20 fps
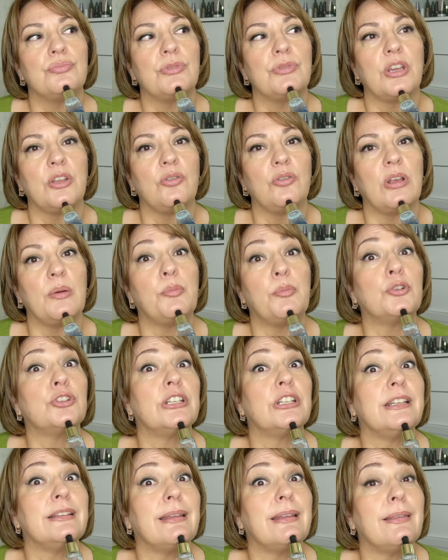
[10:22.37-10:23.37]
Creo que por
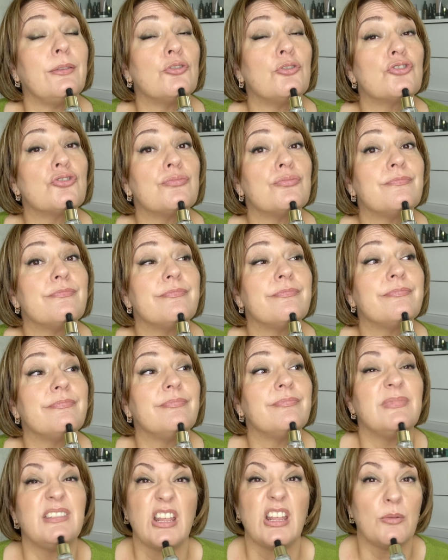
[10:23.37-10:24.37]
32.
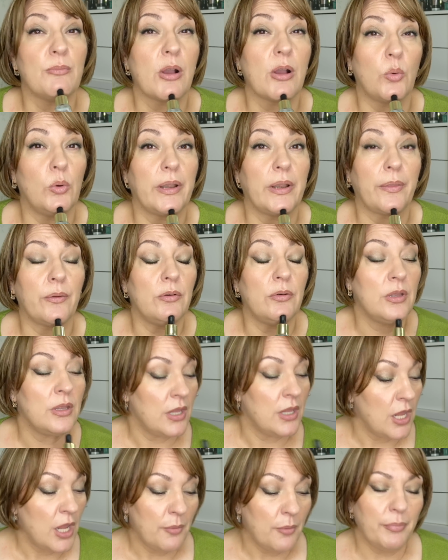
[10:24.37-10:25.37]
Ya no me acuerdo.
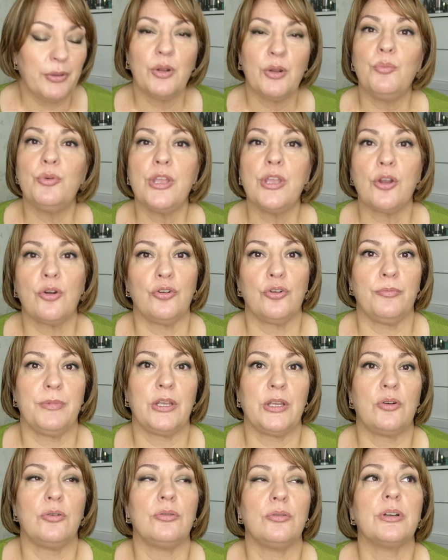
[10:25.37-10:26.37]
Pero muy
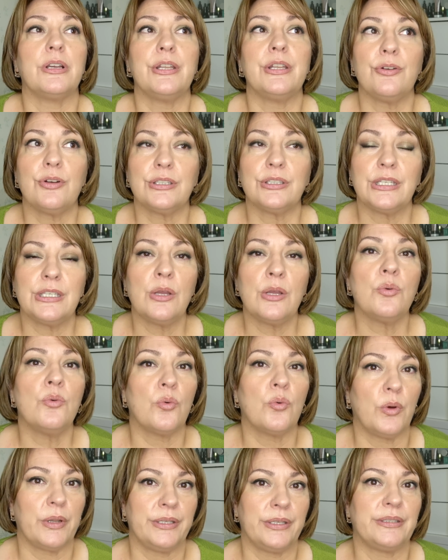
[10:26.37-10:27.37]
económico. Creo que tenía
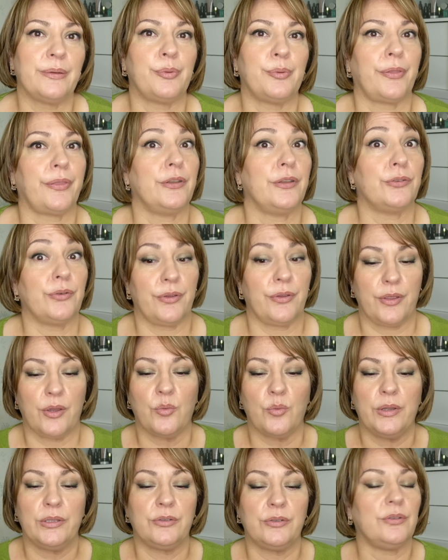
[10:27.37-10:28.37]
un 40% de
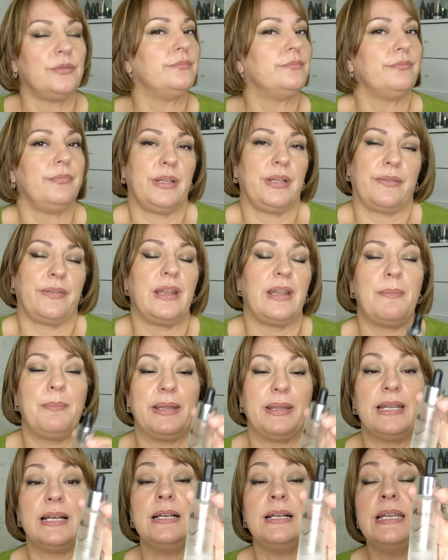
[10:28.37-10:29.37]
descuento. Merece la
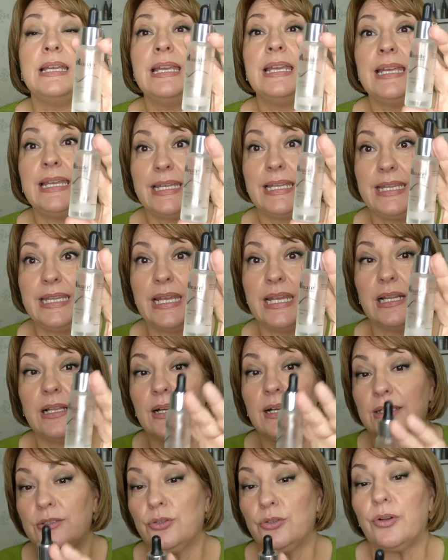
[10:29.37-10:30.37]
pena. Y el
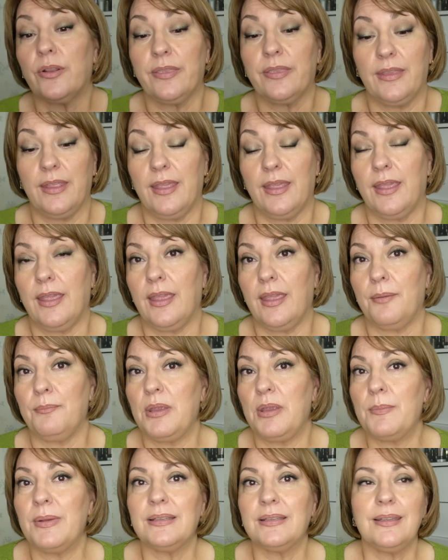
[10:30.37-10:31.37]
jator de
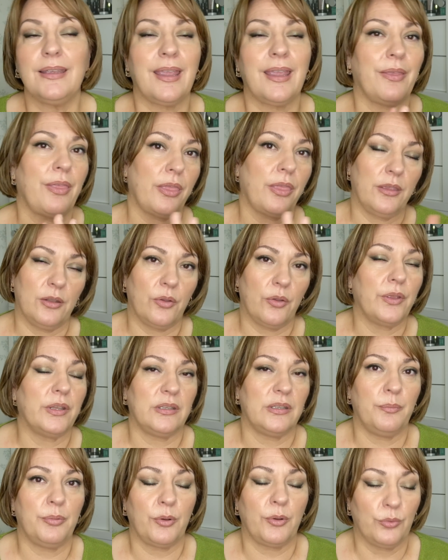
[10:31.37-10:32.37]
Mimate, ¿qué deciros de
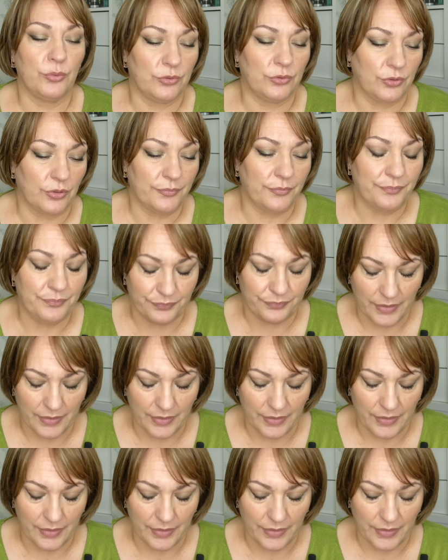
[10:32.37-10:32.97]
este producto?